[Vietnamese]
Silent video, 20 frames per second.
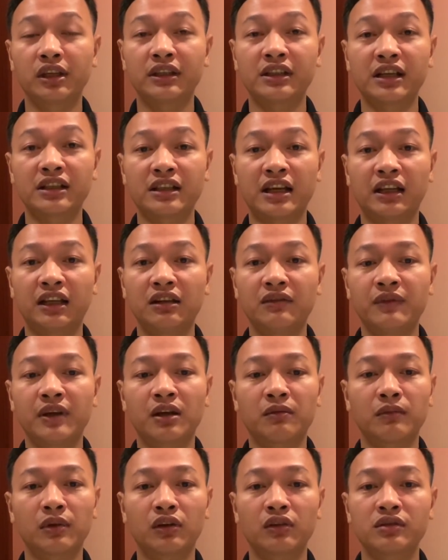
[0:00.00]
vốn được
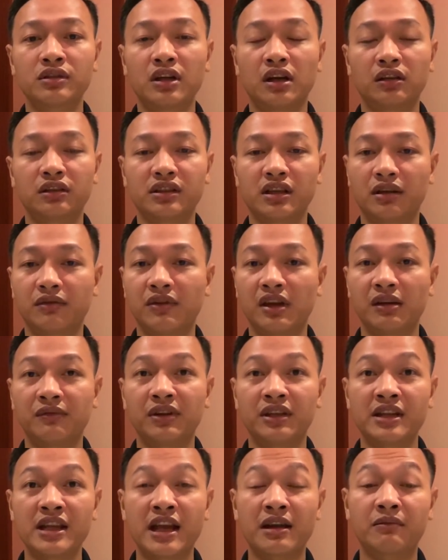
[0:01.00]
coi là có thể
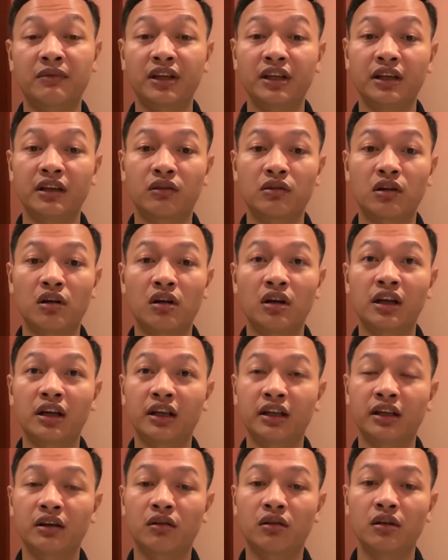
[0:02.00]
bảo vệ người tị nạn